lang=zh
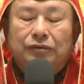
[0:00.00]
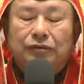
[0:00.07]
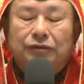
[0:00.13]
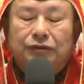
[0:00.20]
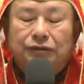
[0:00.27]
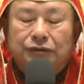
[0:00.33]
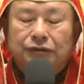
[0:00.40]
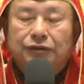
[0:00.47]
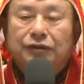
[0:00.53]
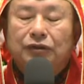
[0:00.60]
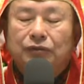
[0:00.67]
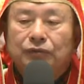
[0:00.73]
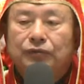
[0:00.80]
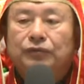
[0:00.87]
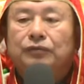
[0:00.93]
市
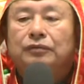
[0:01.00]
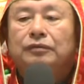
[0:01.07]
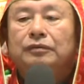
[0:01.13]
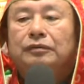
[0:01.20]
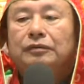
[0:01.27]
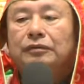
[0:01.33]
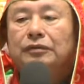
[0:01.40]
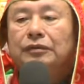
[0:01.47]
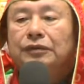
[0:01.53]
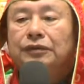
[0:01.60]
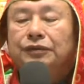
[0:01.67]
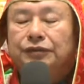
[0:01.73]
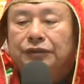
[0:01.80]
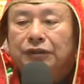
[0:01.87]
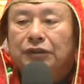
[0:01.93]
政府
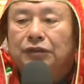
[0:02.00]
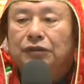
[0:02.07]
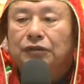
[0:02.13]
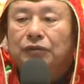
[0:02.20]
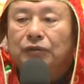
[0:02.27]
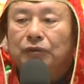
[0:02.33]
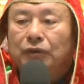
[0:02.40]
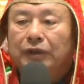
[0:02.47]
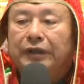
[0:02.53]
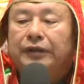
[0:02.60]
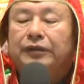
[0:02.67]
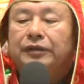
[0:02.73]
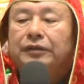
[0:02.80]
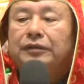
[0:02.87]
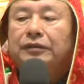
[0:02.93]
社会
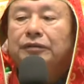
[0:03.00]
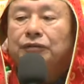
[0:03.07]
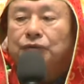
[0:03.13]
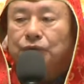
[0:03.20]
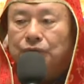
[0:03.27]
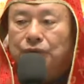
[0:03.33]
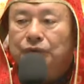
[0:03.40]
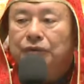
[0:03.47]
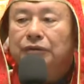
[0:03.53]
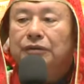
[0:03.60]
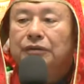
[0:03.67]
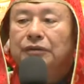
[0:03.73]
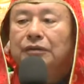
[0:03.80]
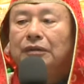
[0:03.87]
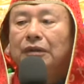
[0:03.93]
局
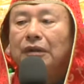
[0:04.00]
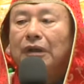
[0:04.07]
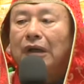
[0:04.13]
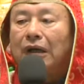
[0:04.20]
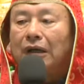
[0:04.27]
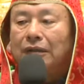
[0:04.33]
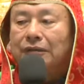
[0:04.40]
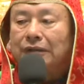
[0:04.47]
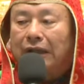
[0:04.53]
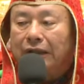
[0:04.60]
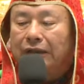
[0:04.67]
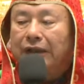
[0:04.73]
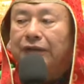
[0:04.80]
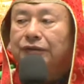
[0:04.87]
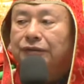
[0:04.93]
啊，台
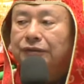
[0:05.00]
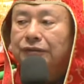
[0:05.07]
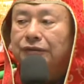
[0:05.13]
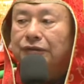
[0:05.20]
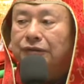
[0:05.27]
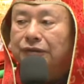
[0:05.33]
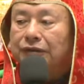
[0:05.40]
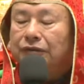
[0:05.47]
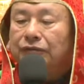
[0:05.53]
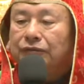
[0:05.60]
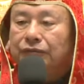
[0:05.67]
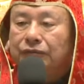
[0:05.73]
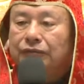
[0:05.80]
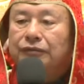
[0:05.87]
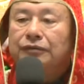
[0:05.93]
南市政
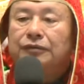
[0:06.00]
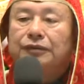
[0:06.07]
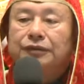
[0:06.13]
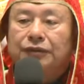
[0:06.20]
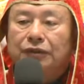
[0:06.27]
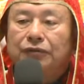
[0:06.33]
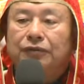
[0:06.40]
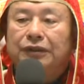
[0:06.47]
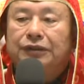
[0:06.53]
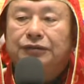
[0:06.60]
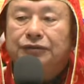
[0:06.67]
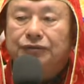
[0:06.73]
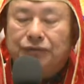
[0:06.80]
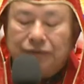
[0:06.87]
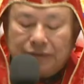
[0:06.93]
府社会
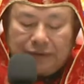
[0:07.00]
局，